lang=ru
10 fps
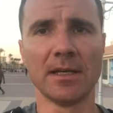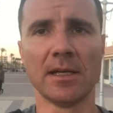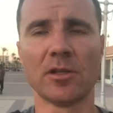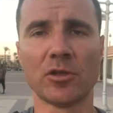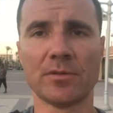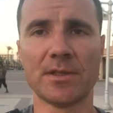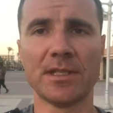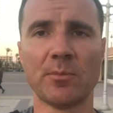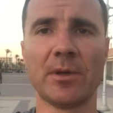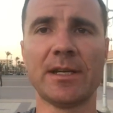то есть
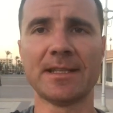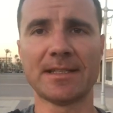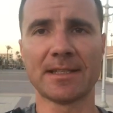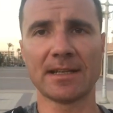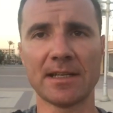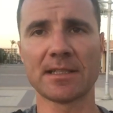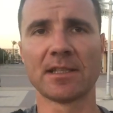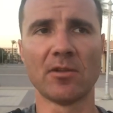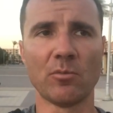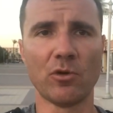все прелести
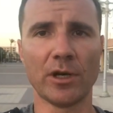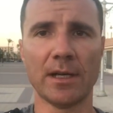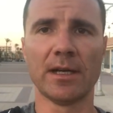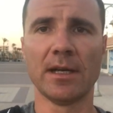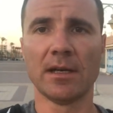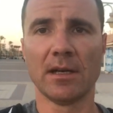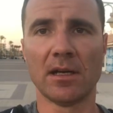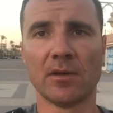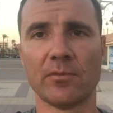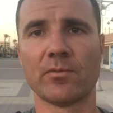Красного моря.
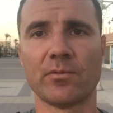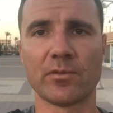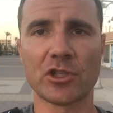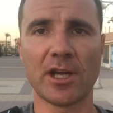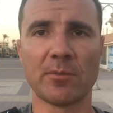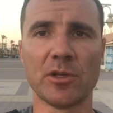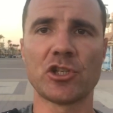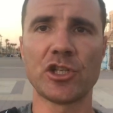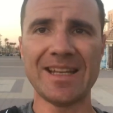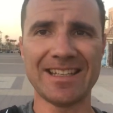Э, в
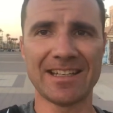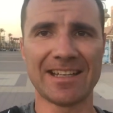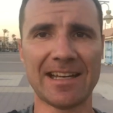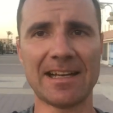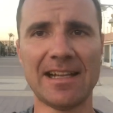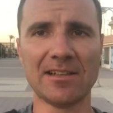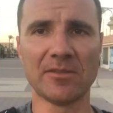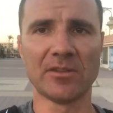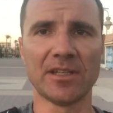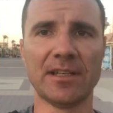Шарм-эль-Шейхе
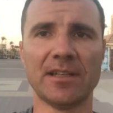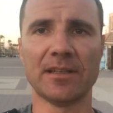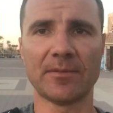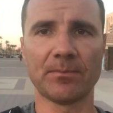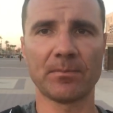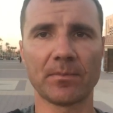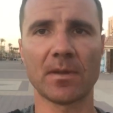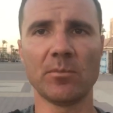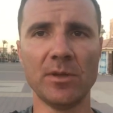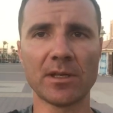кораллы
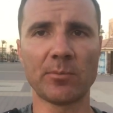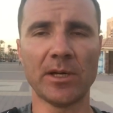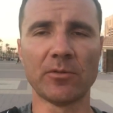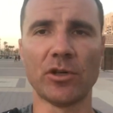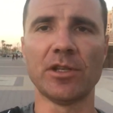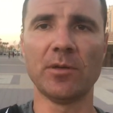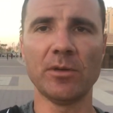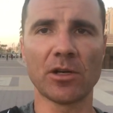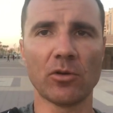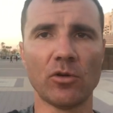мир, подводный
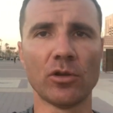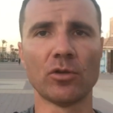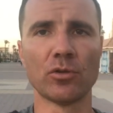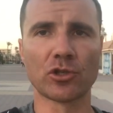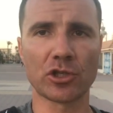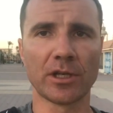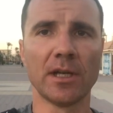мир, он лучше.